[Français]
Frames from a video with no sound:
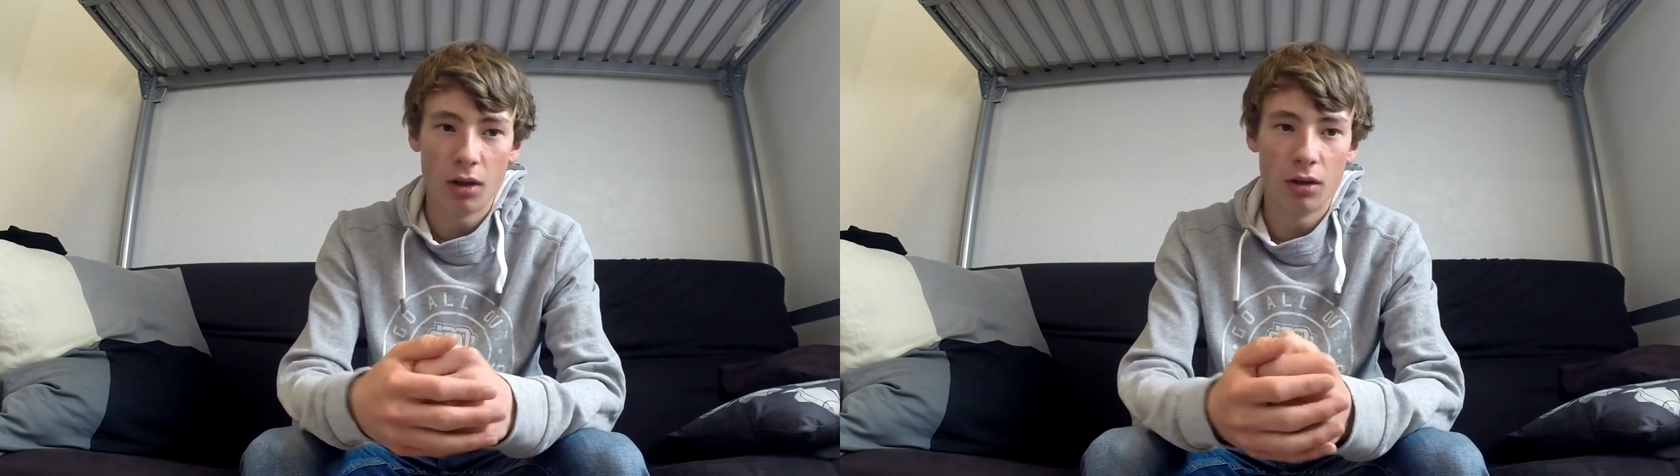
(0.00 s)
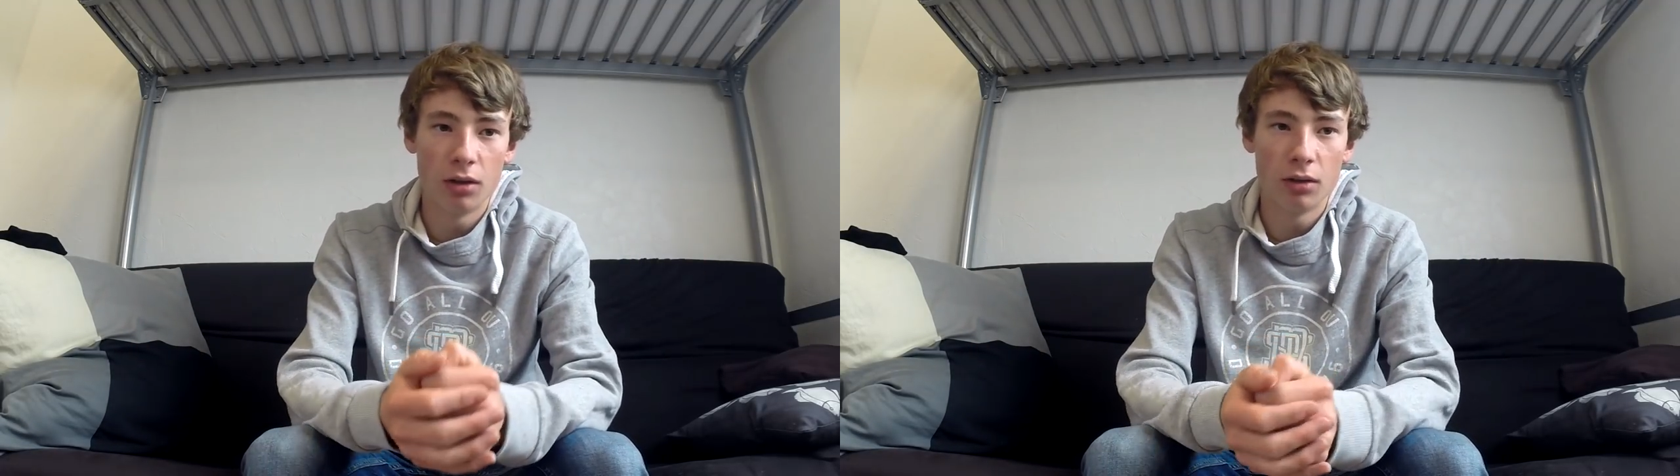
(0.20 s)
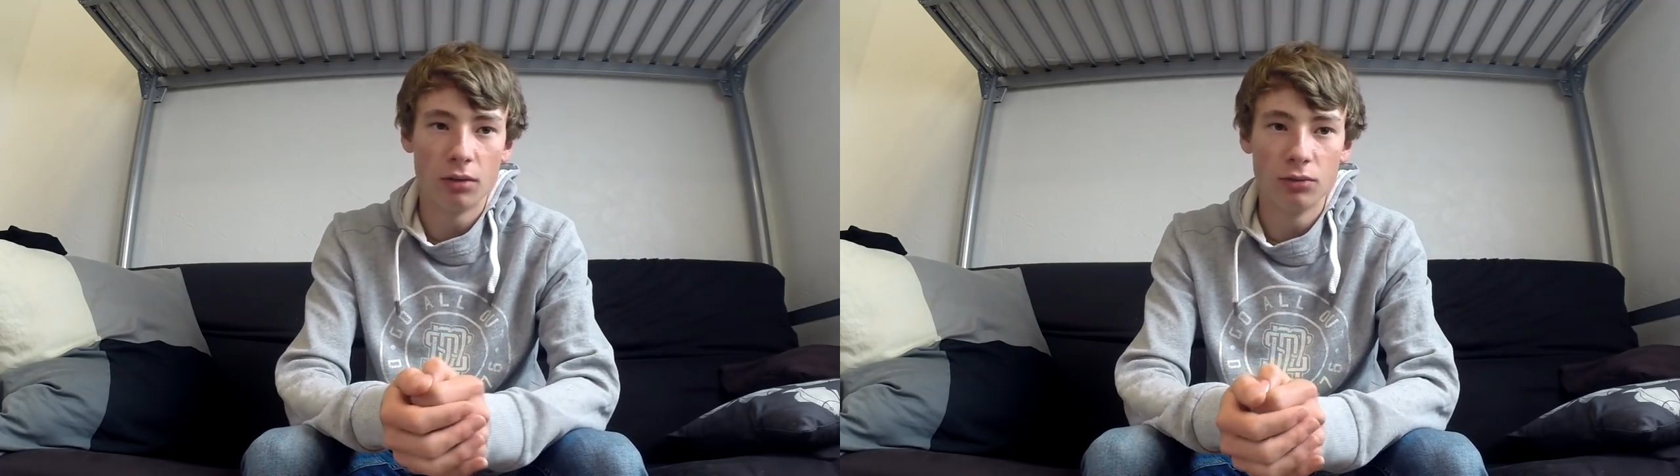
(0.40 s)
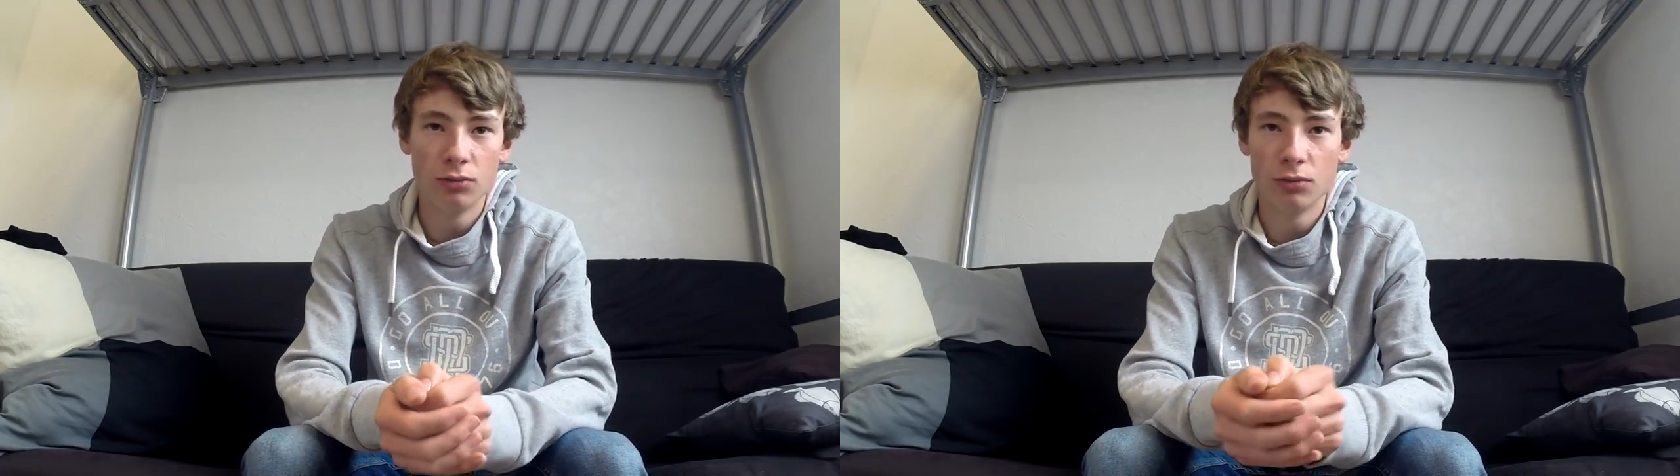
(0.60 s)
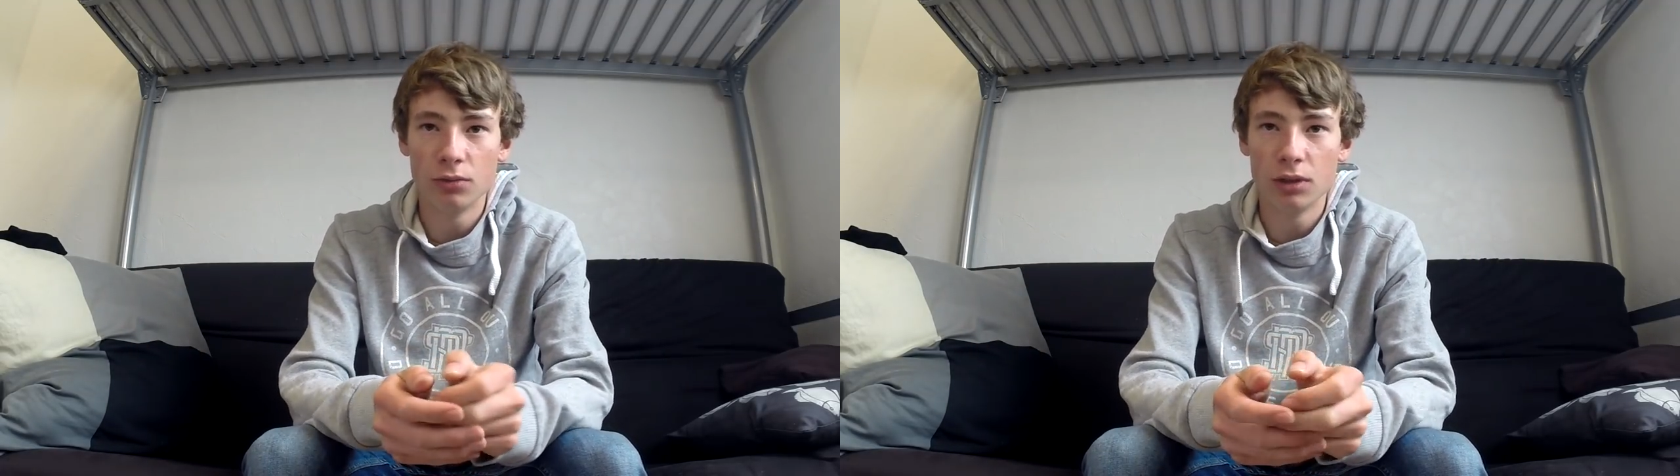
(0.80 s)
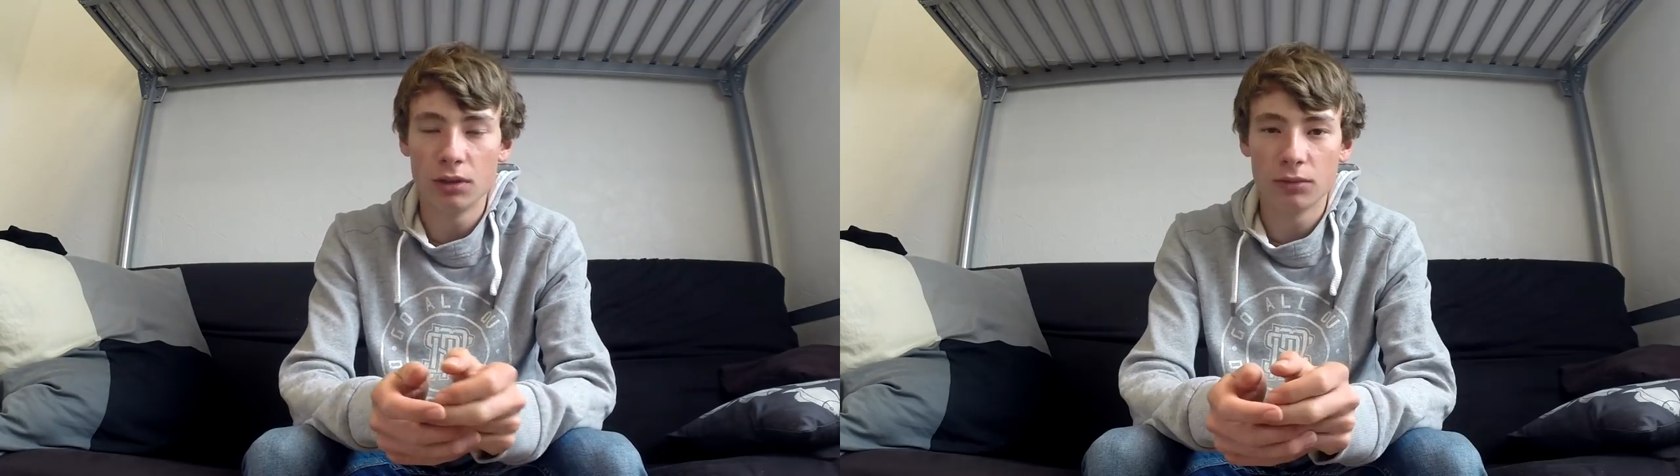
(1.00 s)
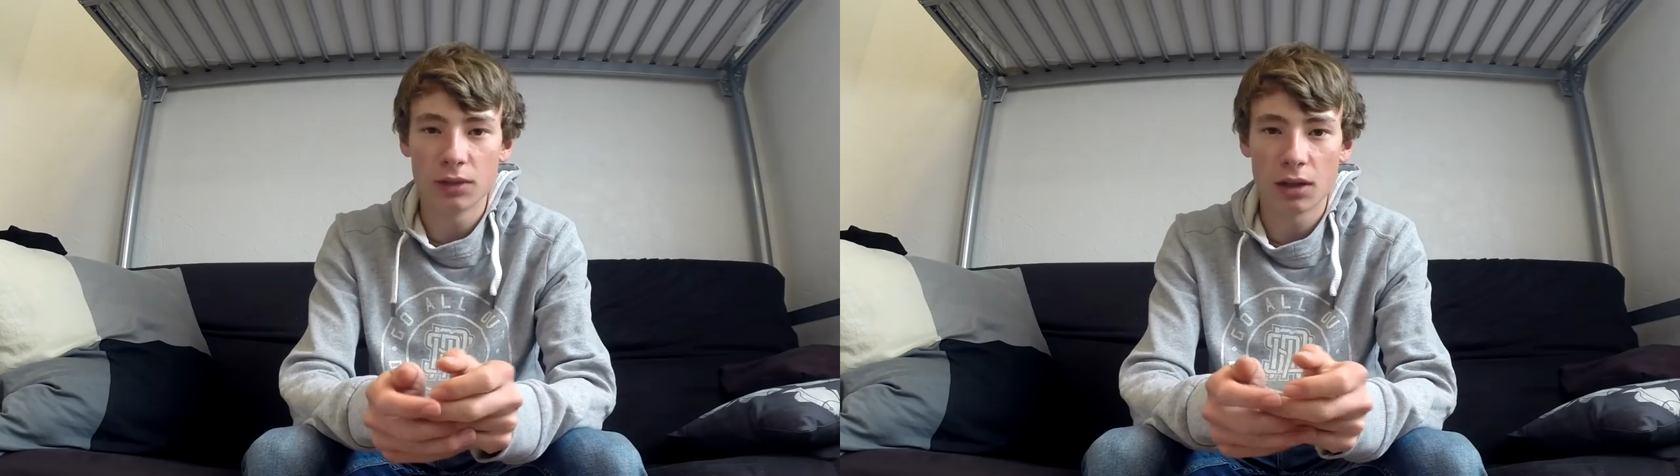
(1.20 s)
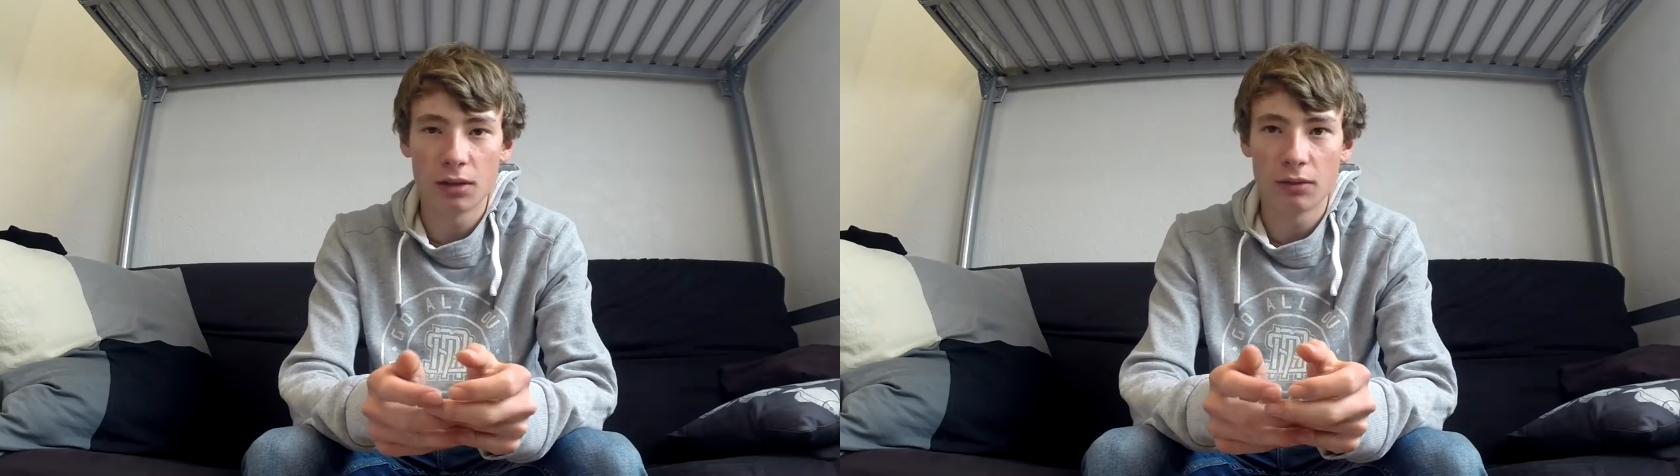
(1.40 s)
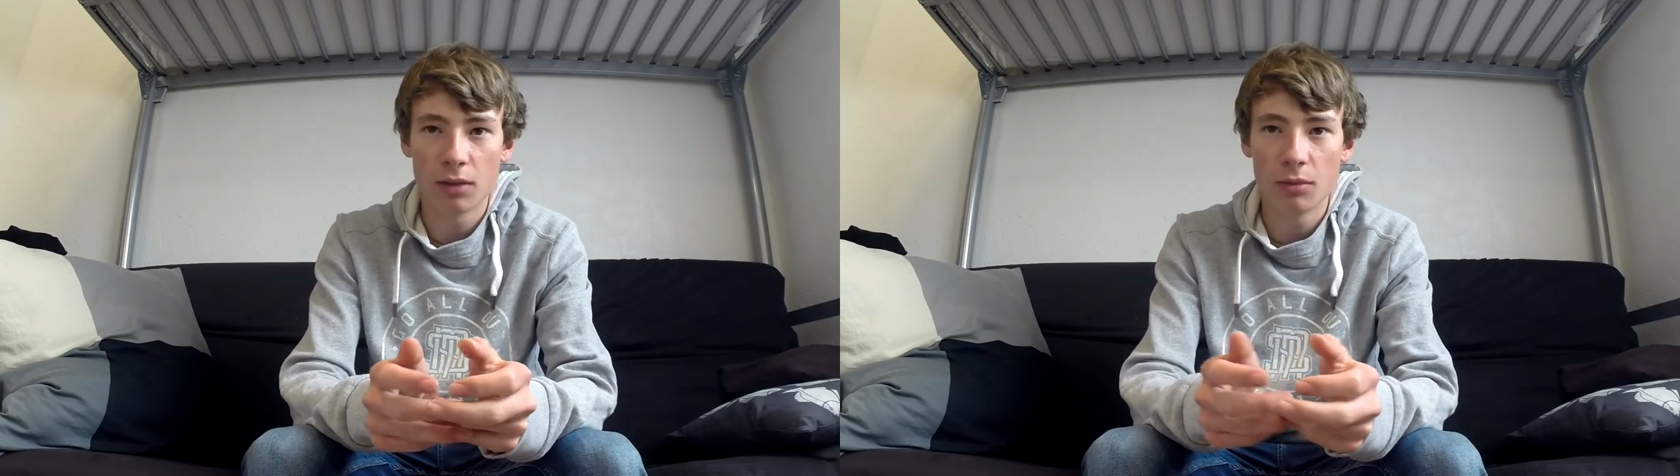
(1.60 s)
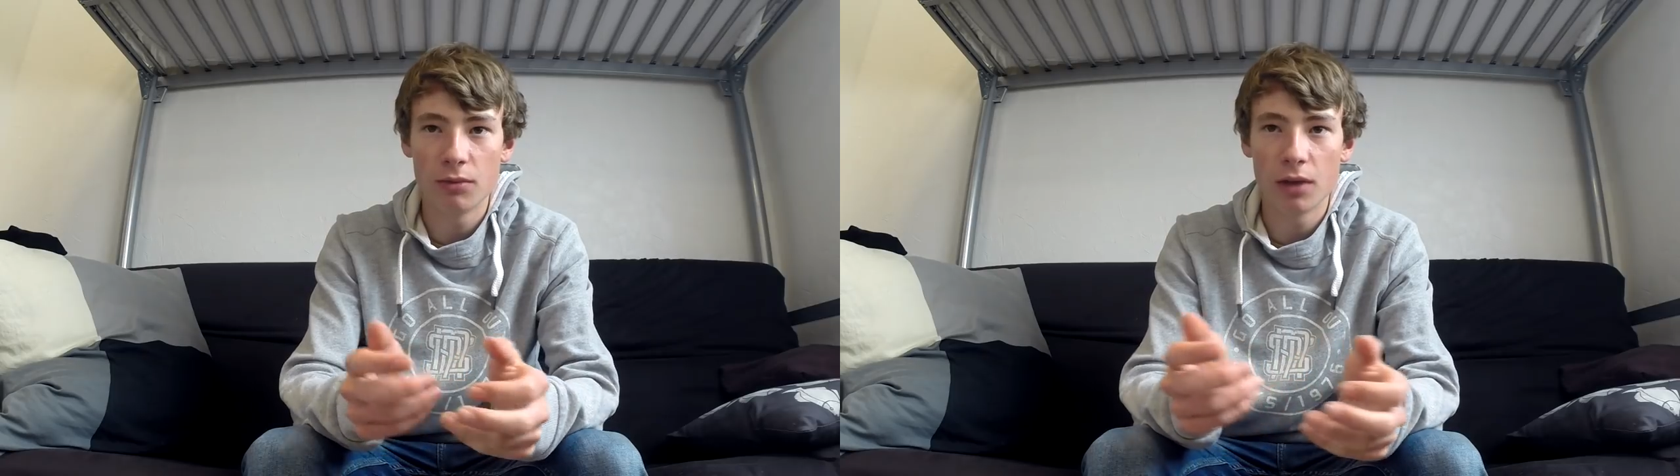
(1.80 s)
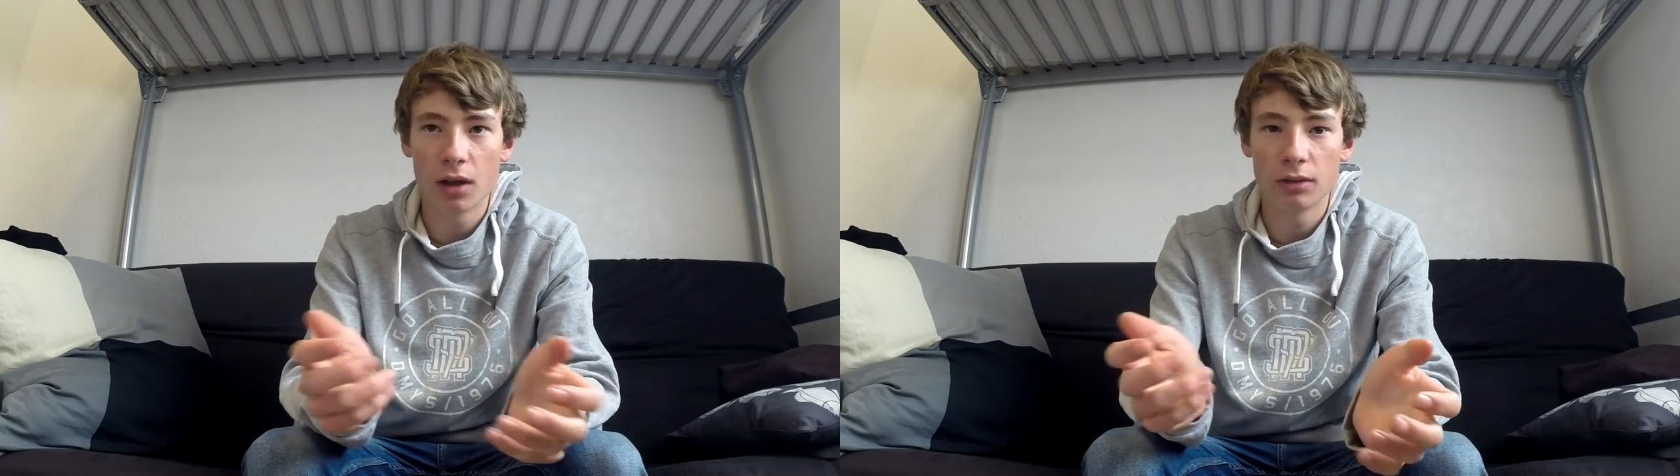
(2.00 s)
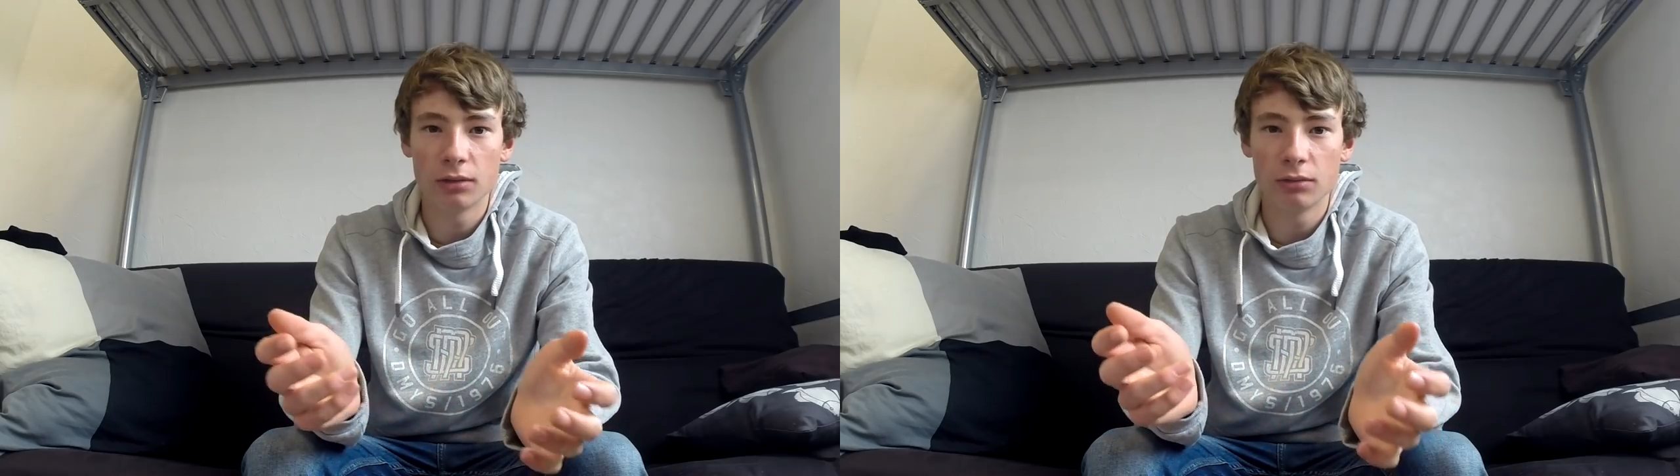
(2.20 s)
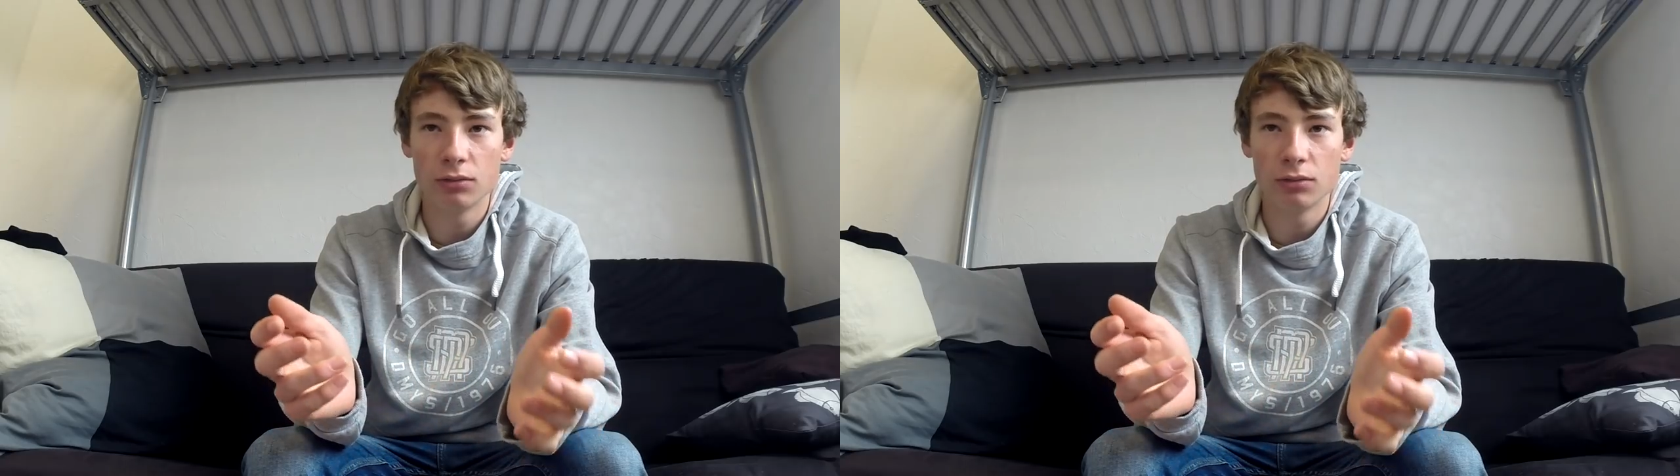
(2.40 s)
Euh, nous, on, on sera vraiment ouvert à